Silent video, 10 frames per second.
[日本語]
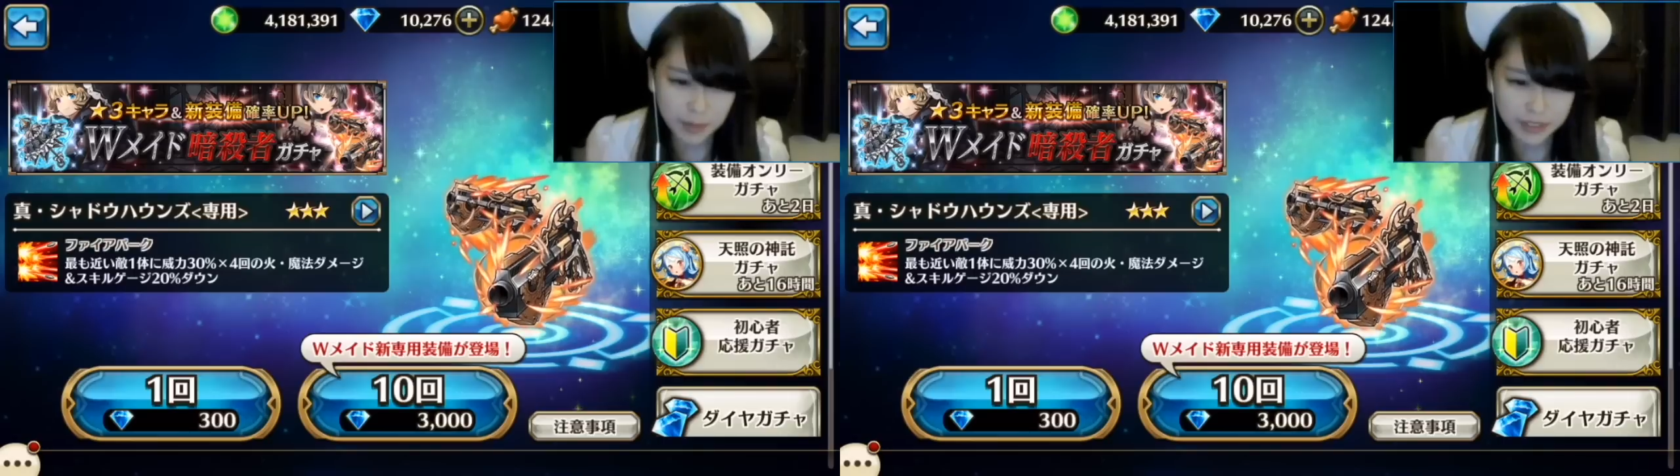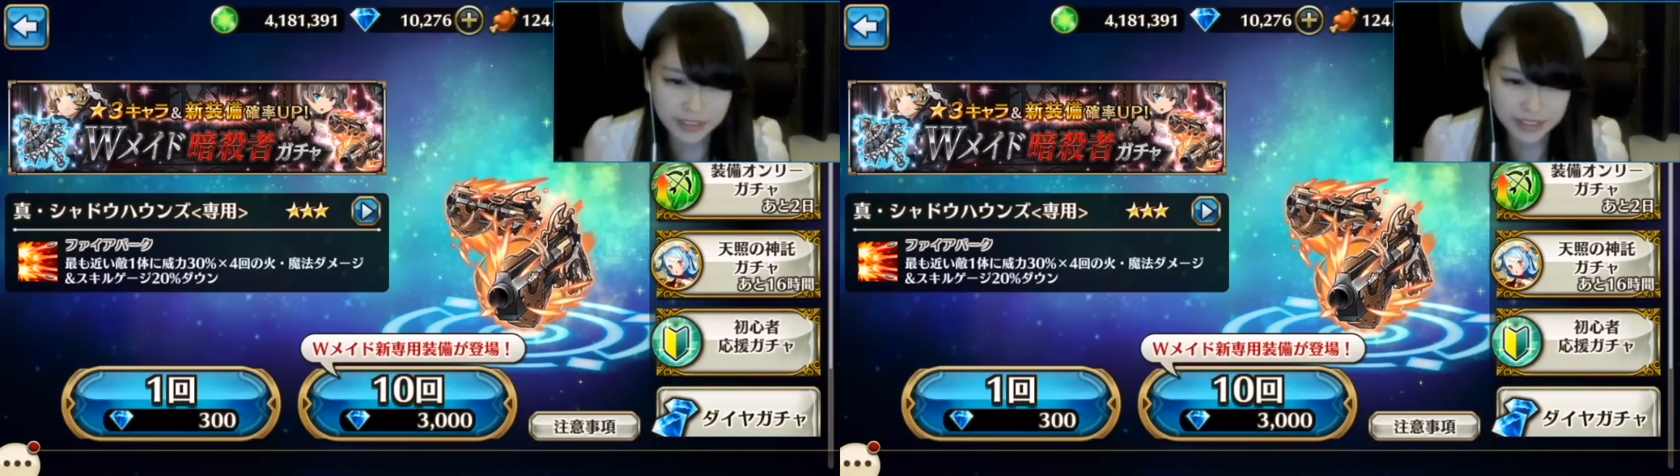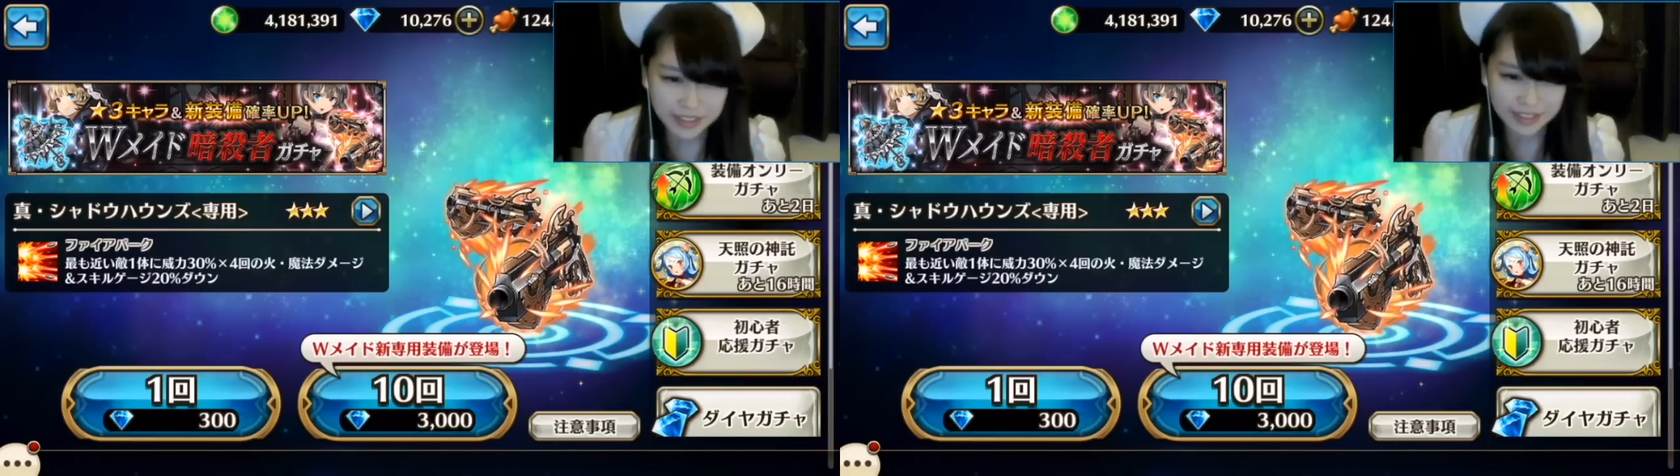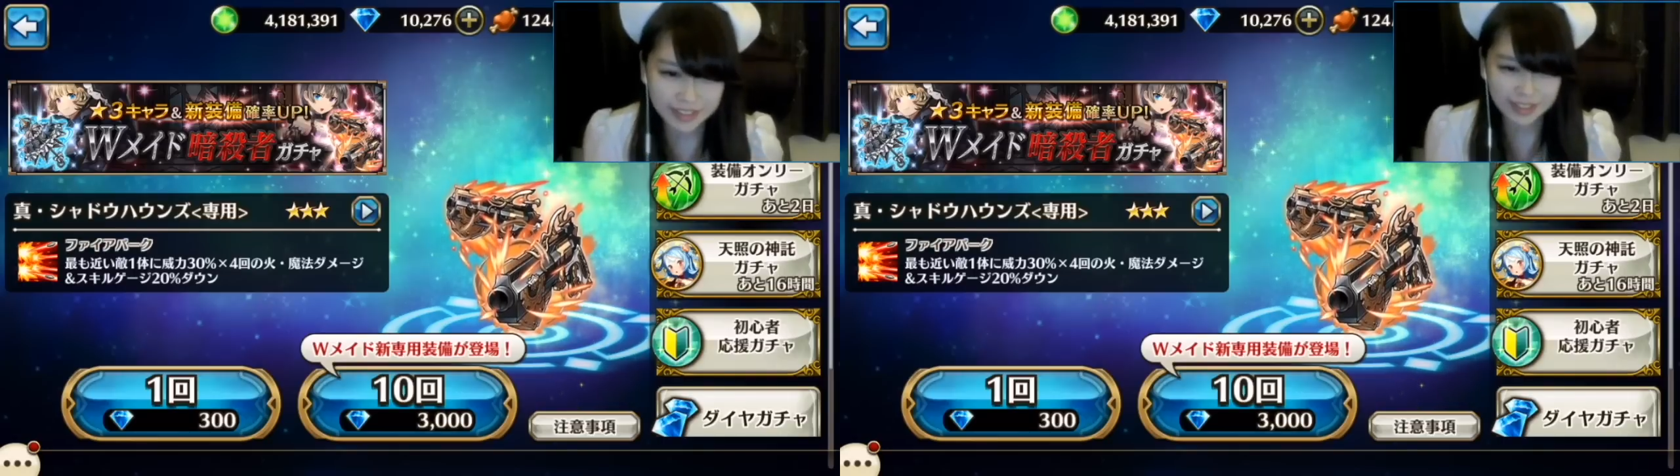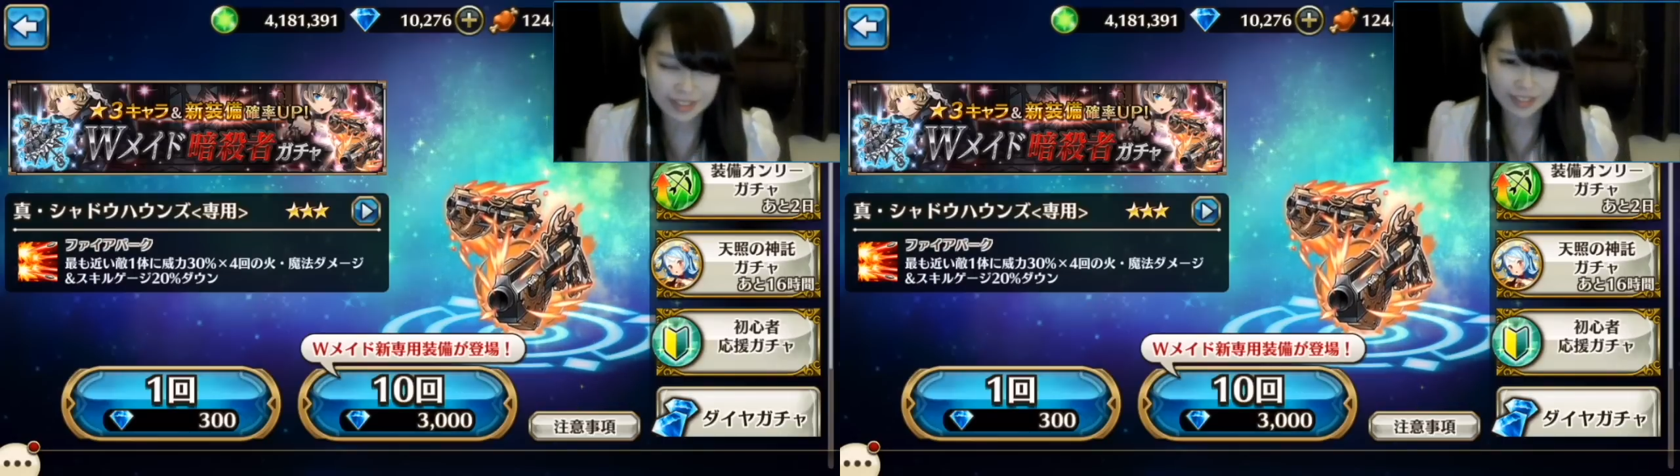あ別に
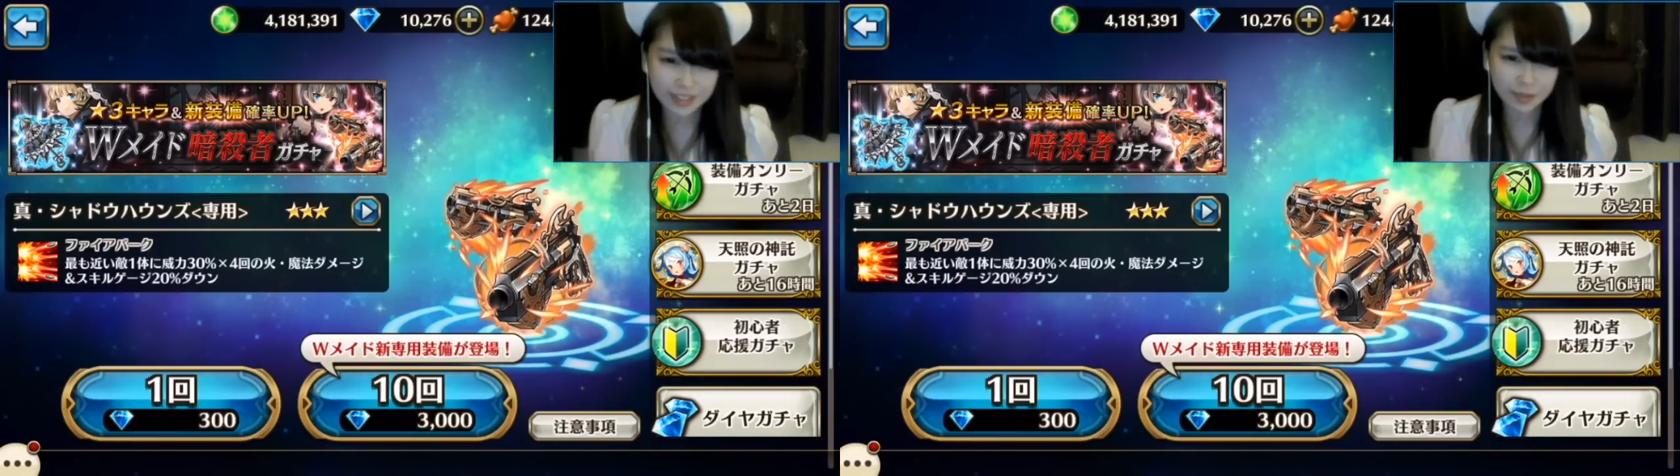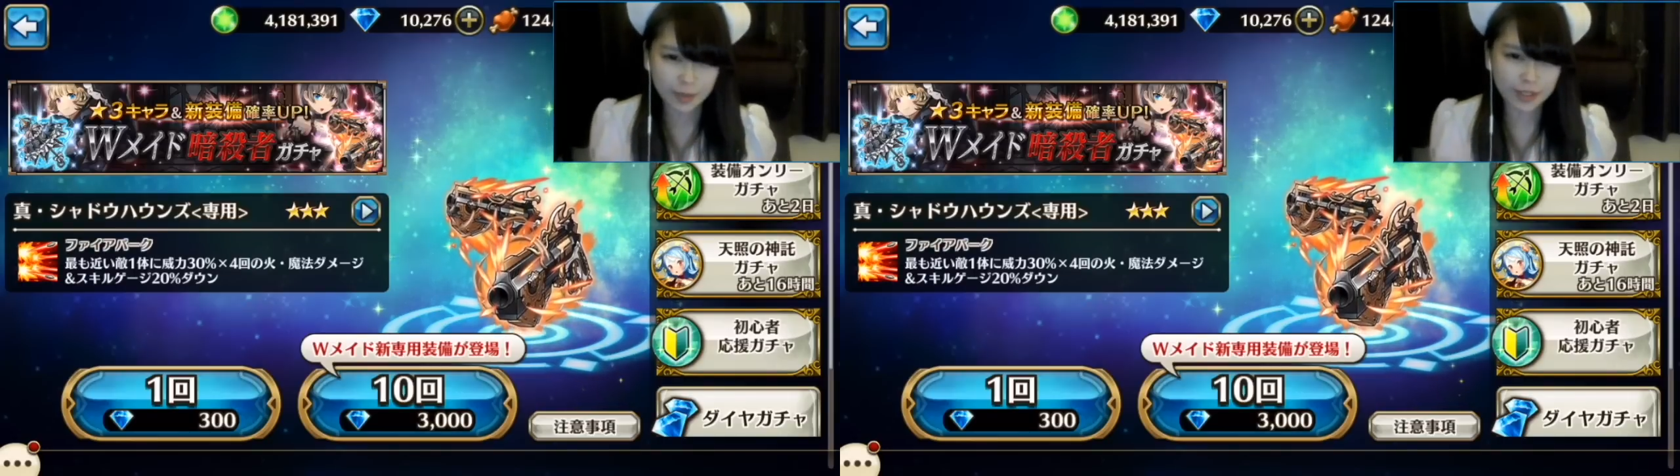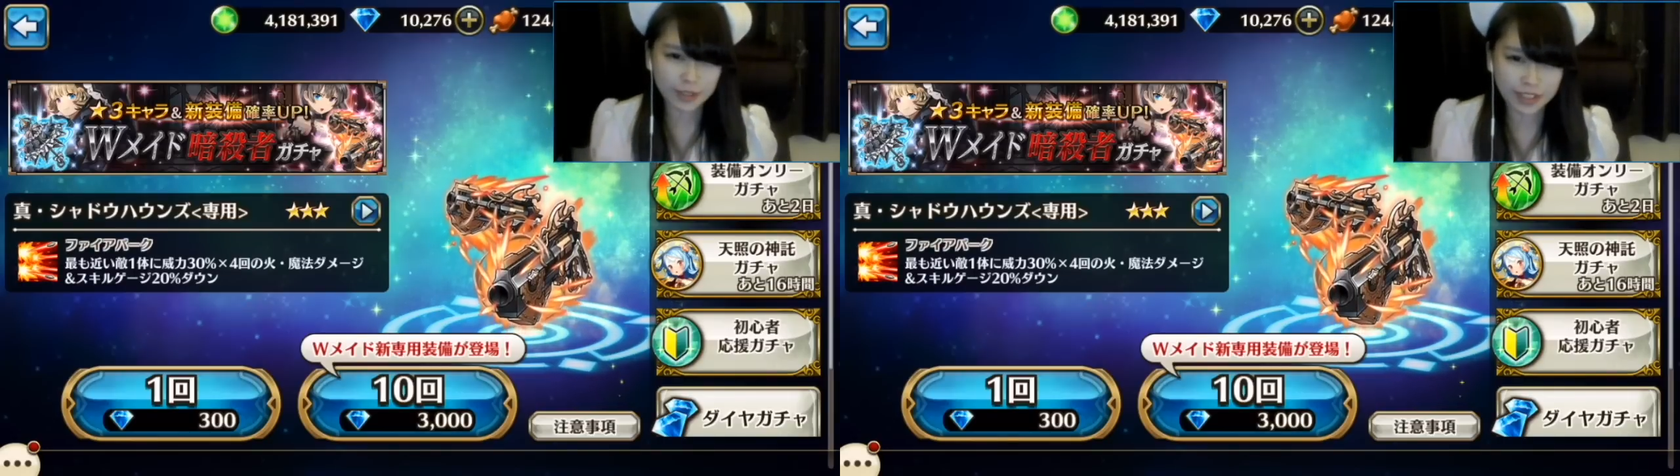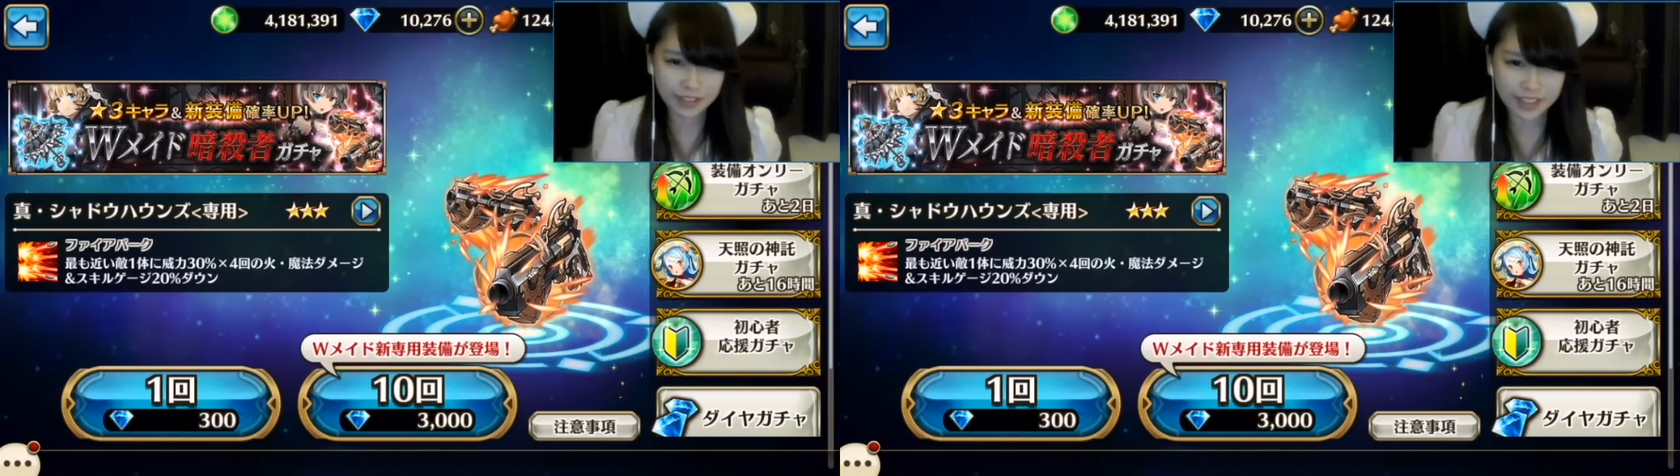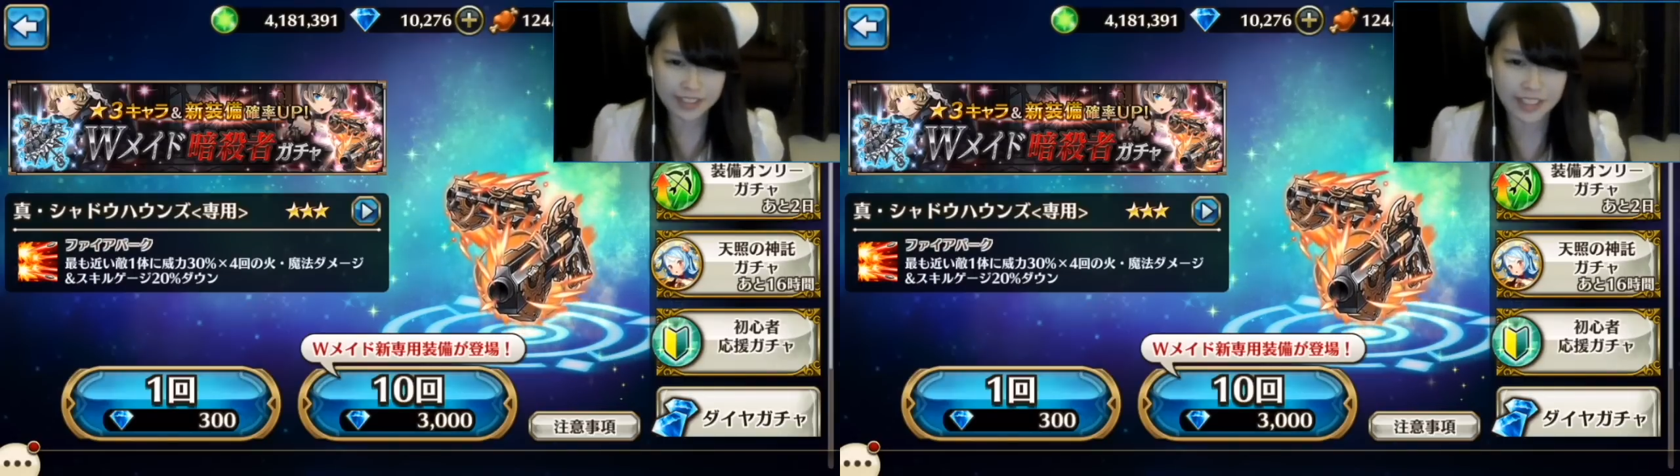メイドさ
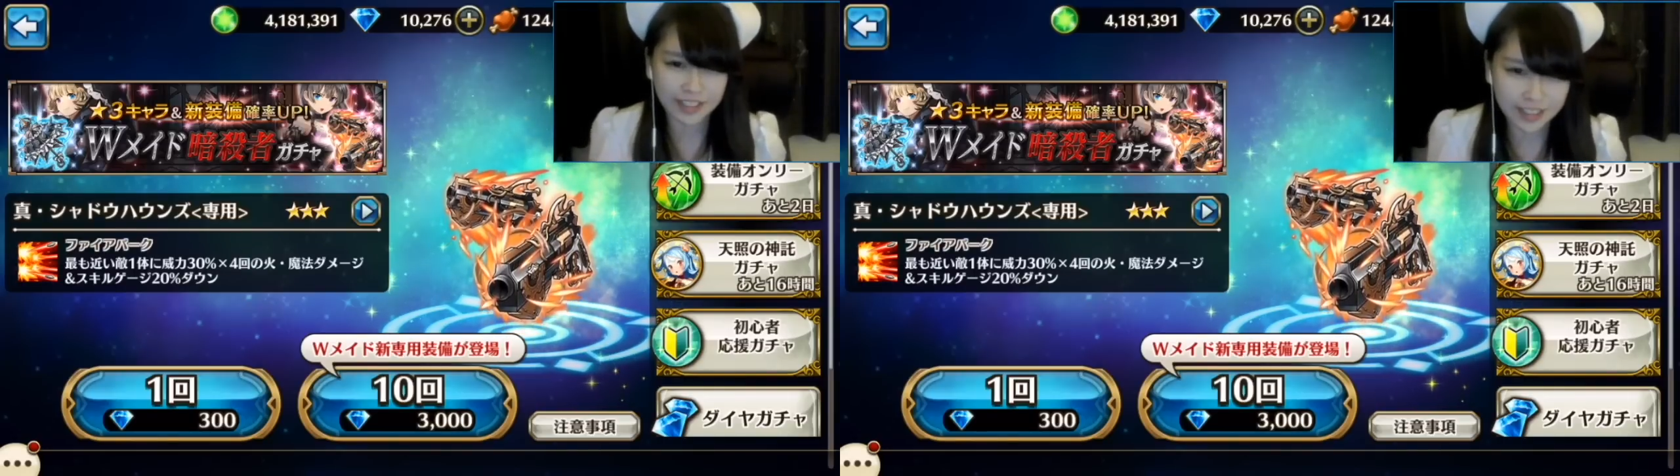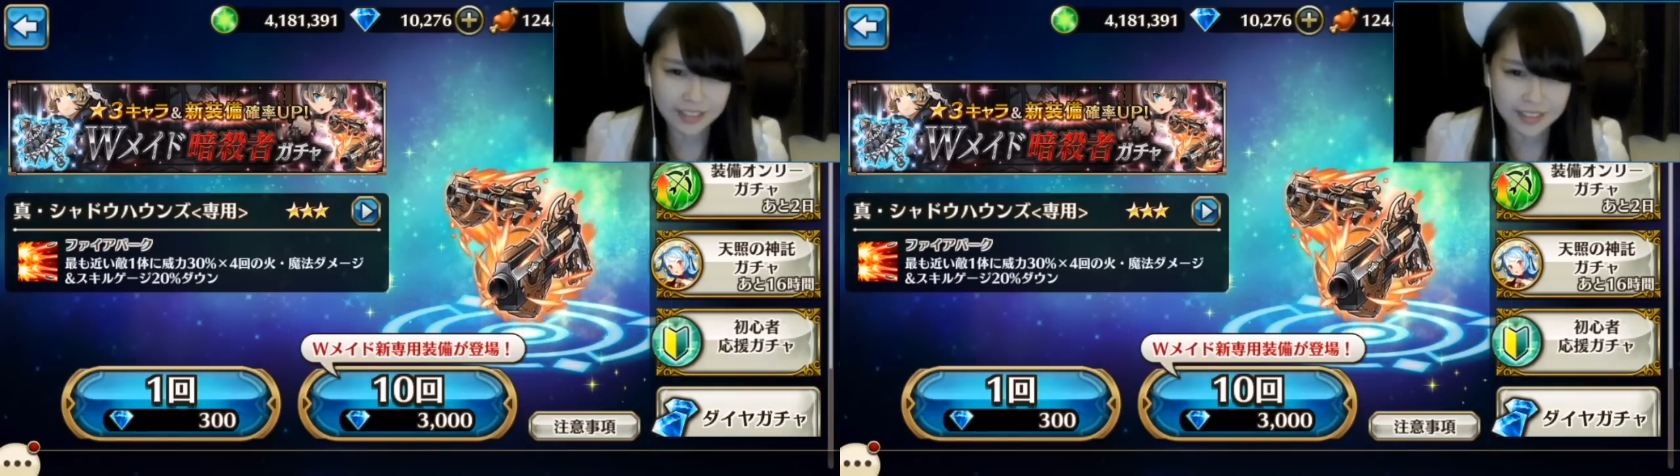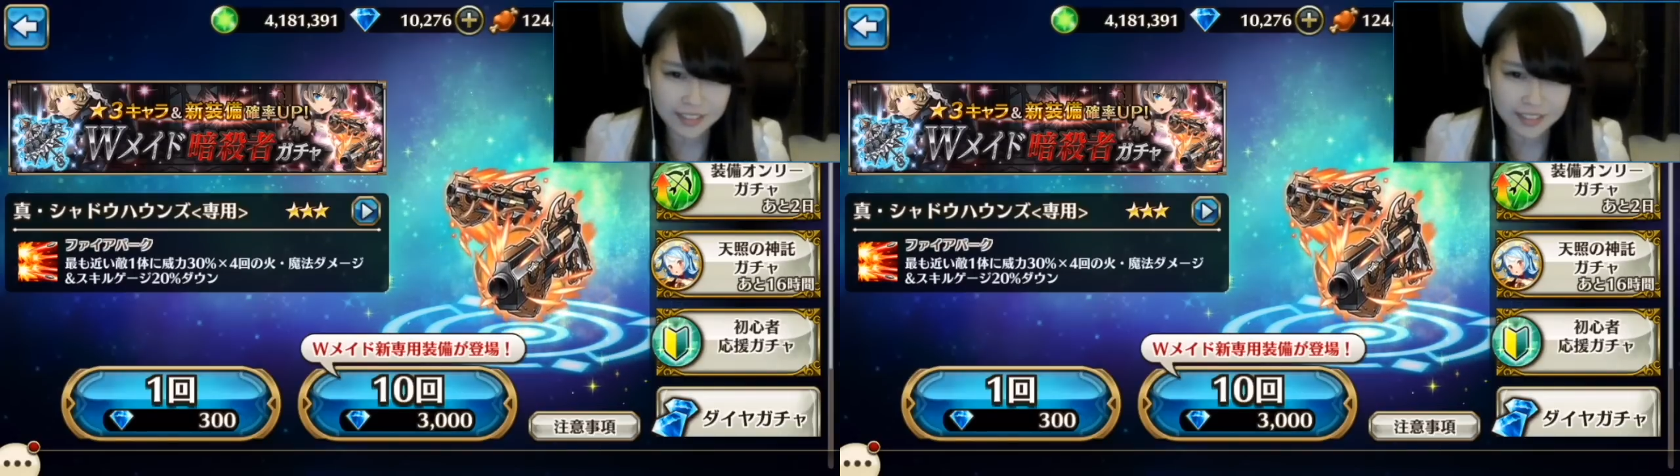ん引いたらね、